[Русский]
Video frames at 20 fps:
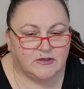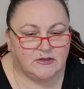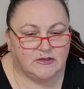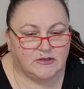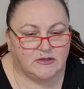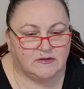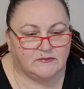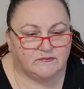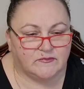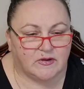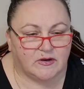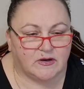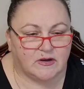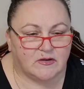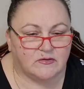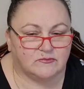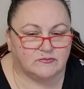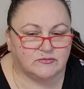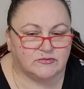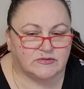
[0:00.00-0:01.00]
или в
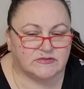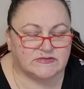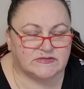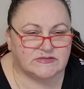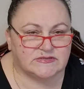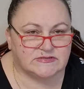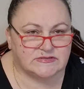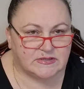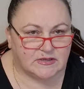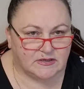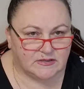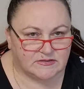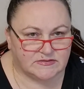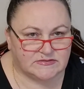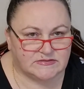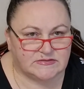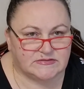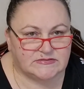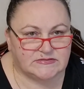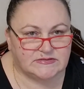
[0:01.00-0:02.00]
аккаунтах социальных
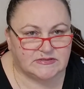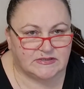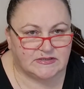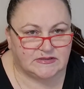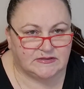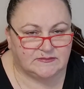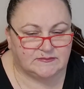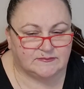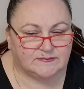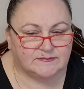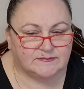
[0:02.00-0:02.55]
сетей.